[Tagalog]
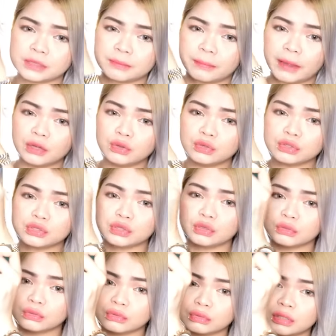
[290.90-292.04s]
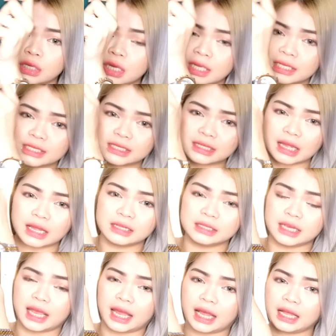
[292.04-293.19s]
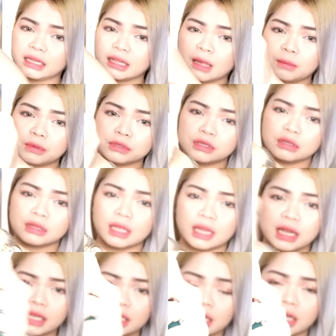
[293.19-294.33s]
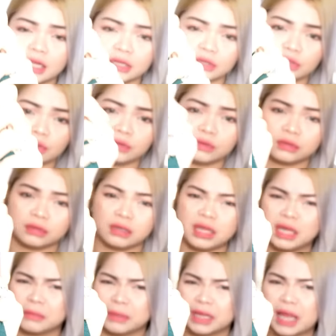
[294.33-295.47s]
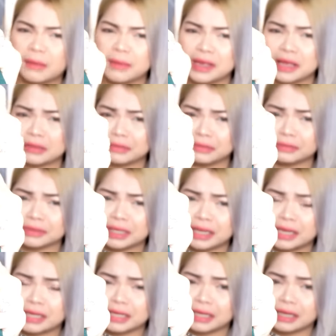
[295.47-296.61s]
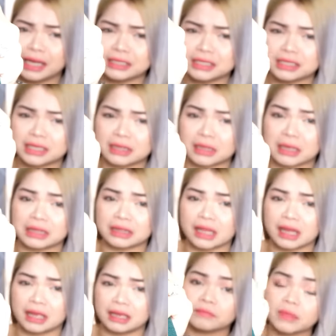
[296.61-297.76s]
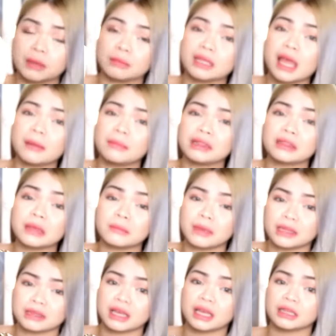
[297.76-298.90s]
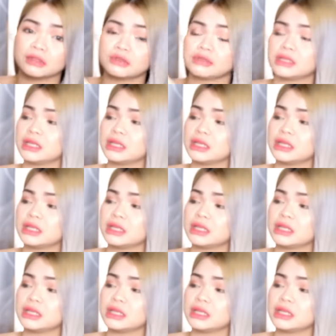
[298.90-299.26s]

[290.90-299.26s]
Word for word: pa-loose yung style niya. Tapos, yung tela niya ganito. Madaming gantong tela na klase sa taytay. Madaming damit na ganto sa